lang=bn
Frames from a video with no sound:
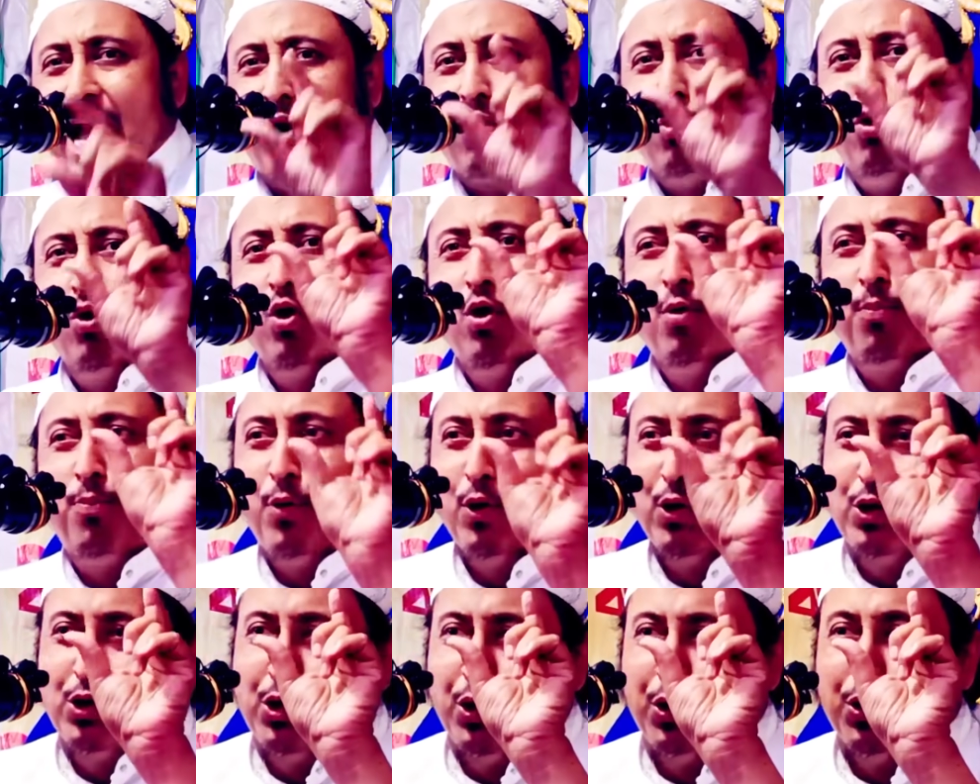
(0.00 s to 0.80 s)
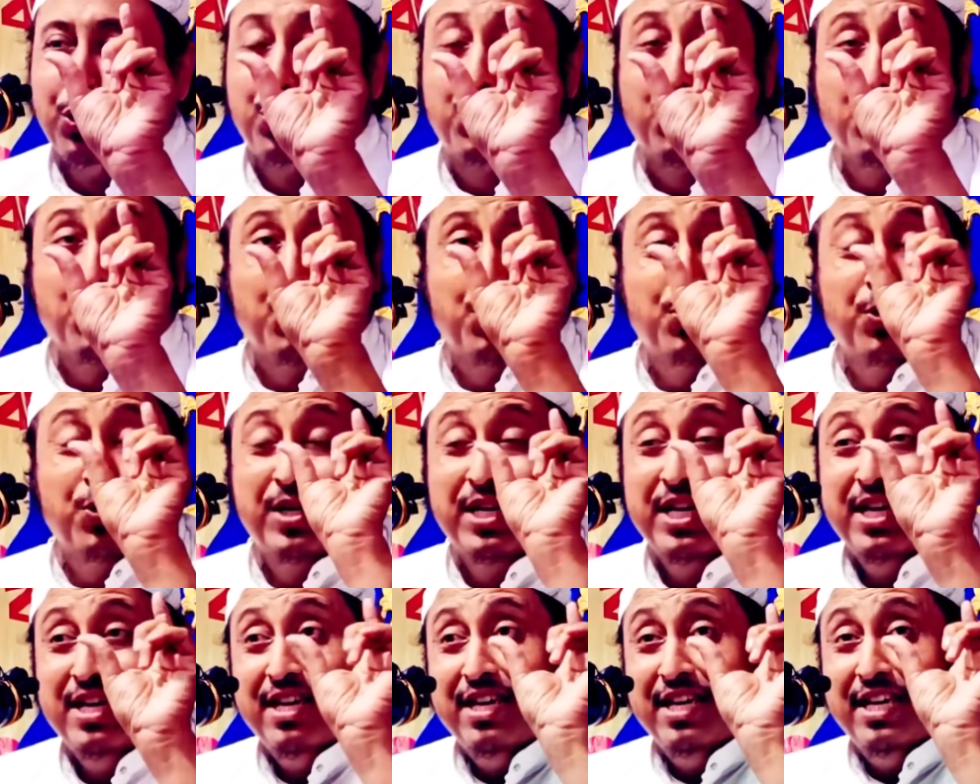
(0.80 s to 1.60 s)
এখনো পর্যন্ত
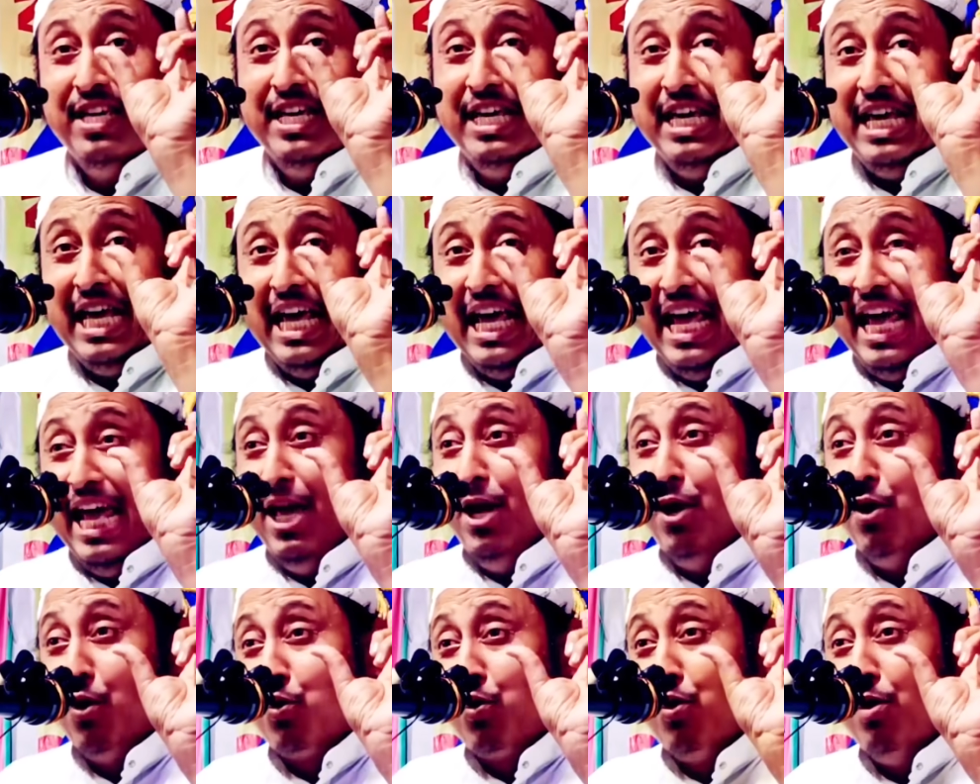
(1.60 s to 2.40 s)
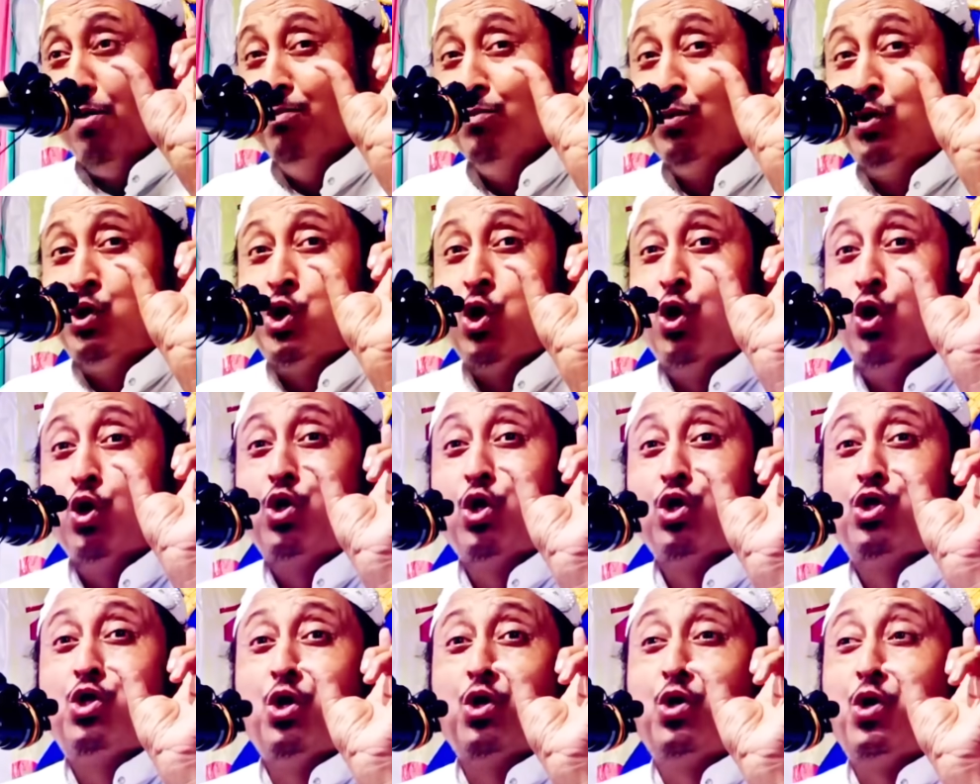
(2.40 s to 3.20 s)
এরকম
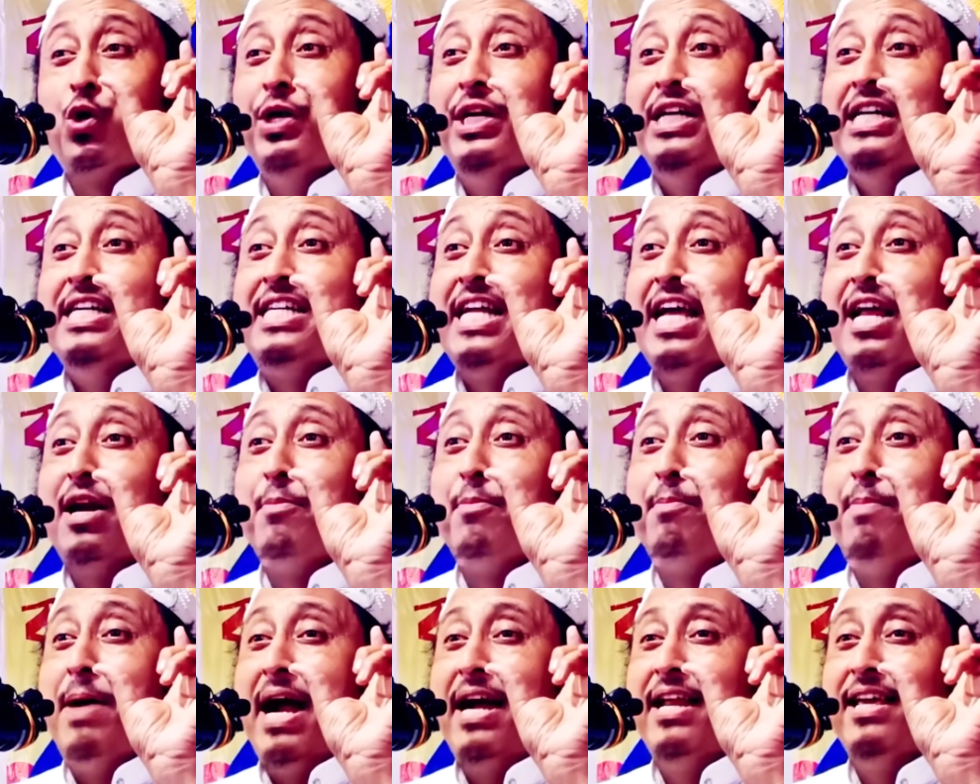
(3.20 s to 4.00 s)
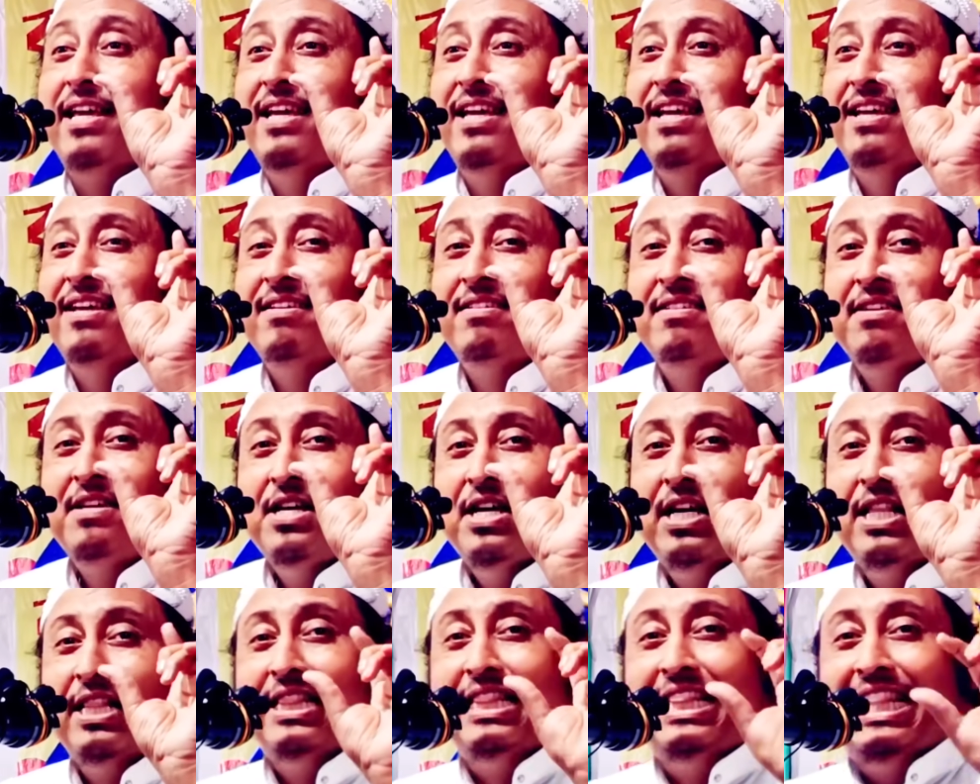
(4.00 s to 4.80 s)
ছোট ছোট ইটের বাড়ি
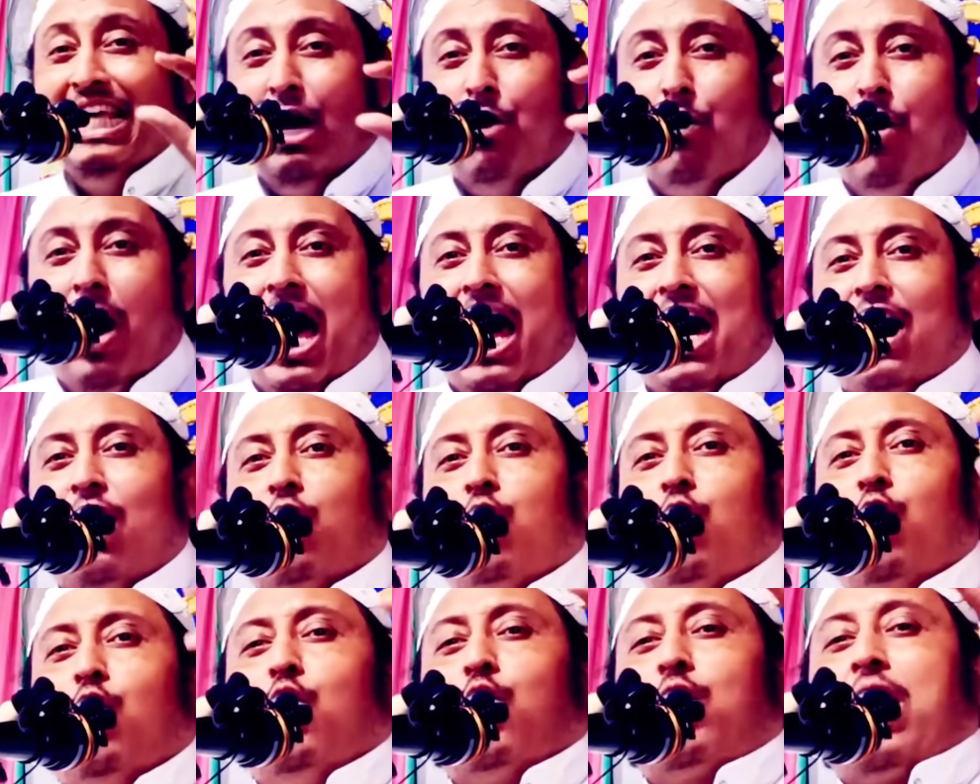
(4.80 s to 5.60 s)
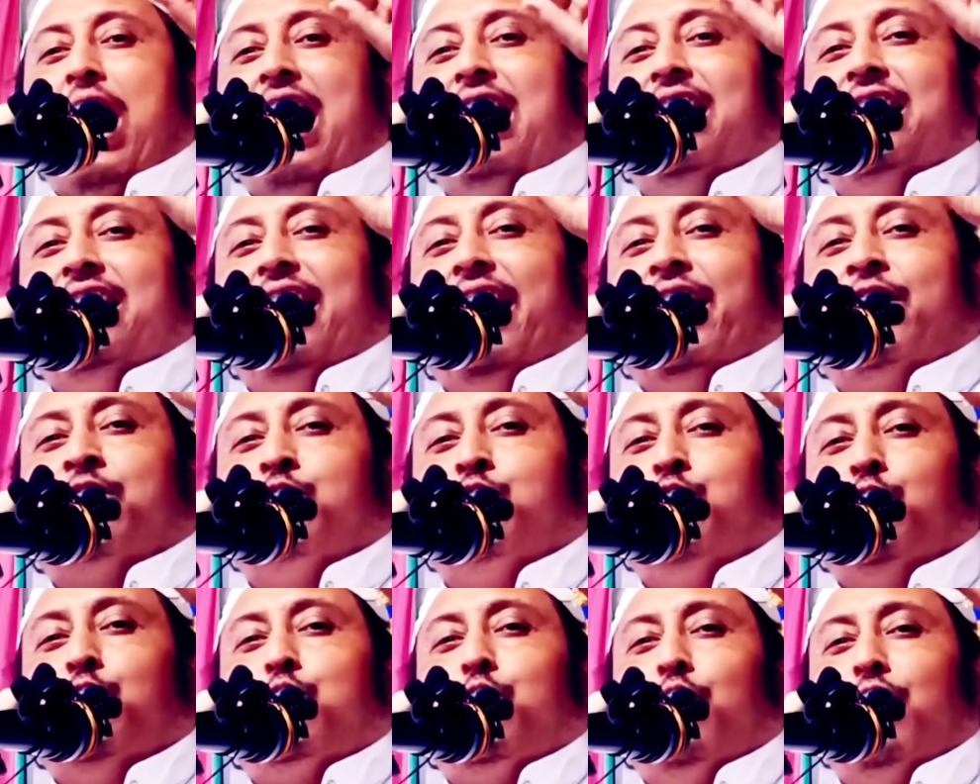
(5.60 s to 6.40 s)
দেওয়ালগুলো খালি
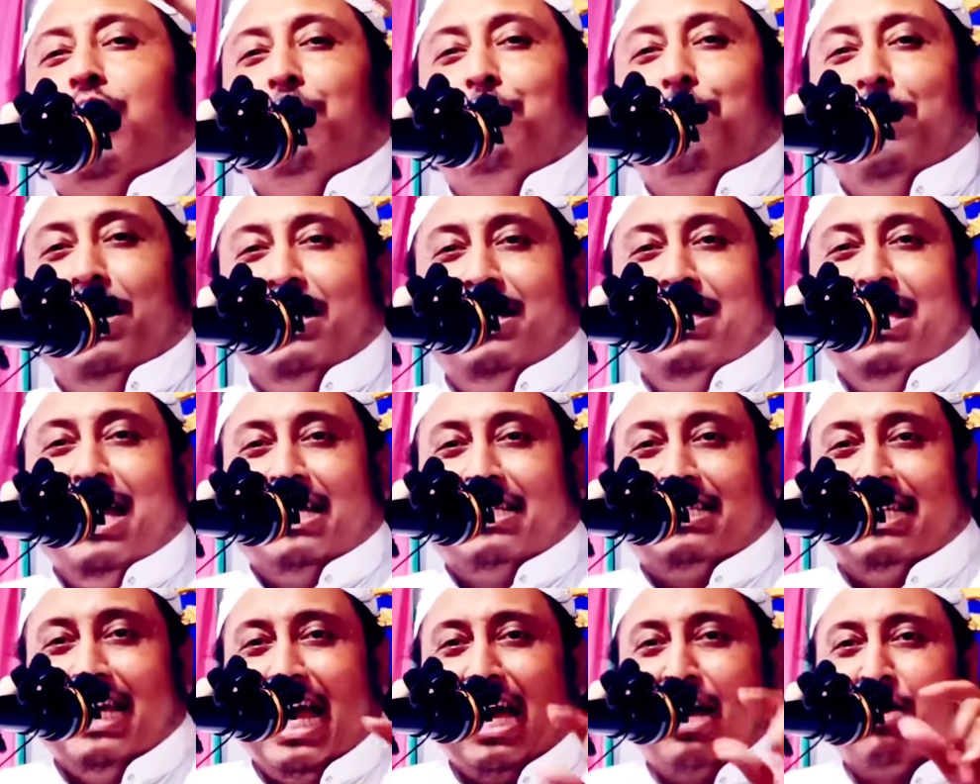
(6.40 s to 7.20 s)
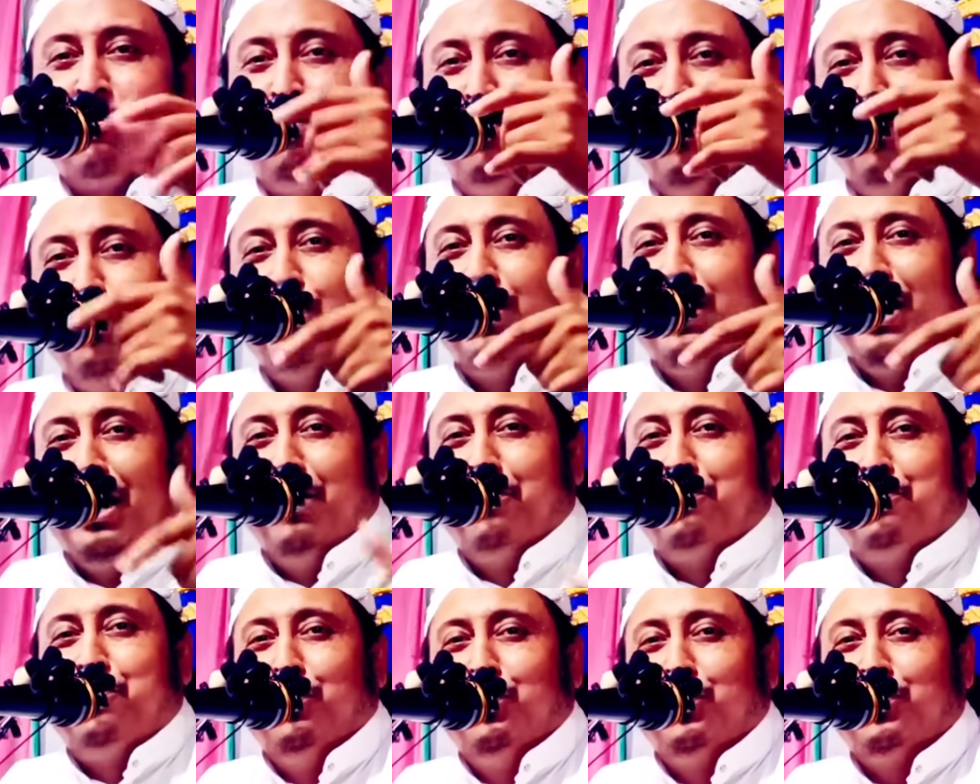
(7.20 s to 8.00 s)
একটু করে বেরিয়ে আছে এক ফুট
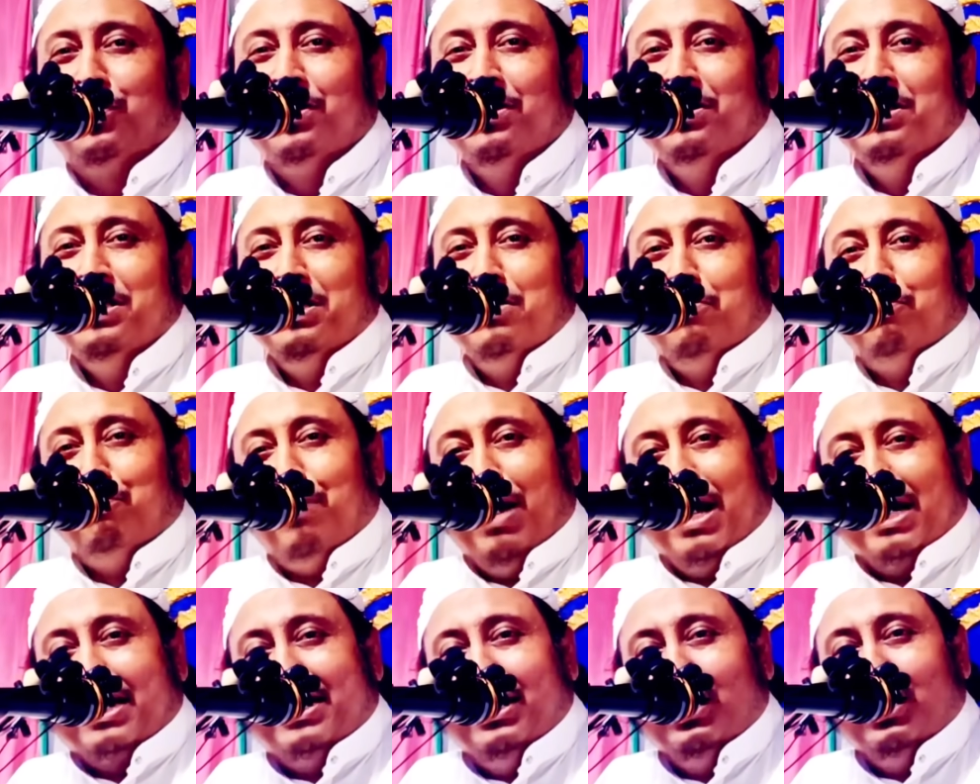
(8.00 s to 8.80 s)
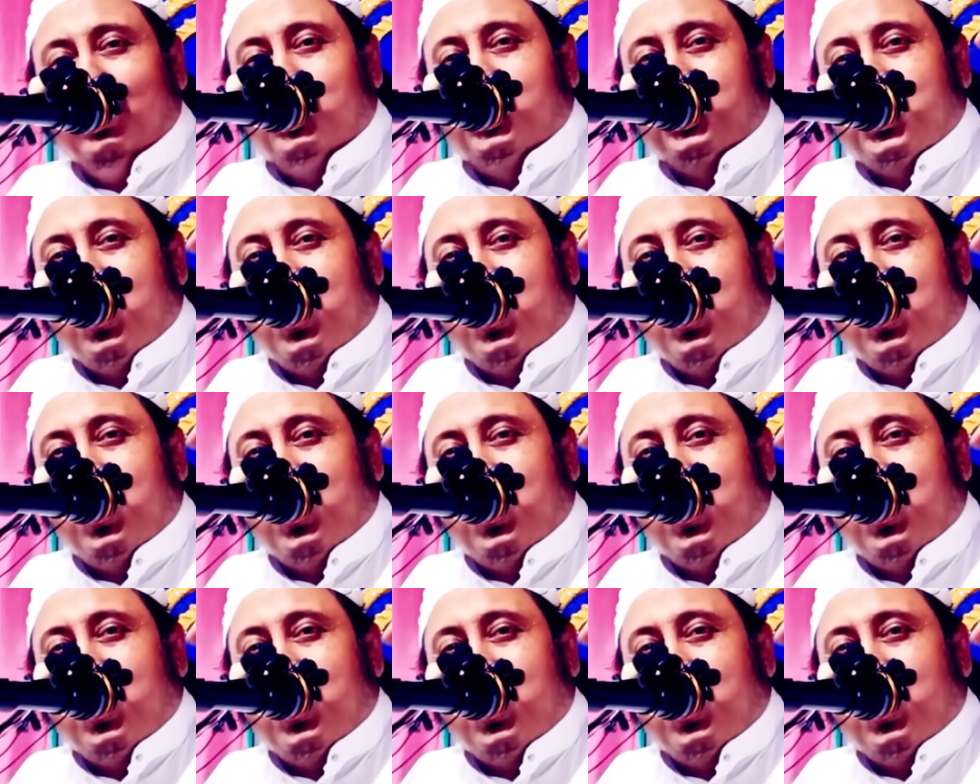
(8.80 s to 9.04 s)
দেড় ফুট বাকি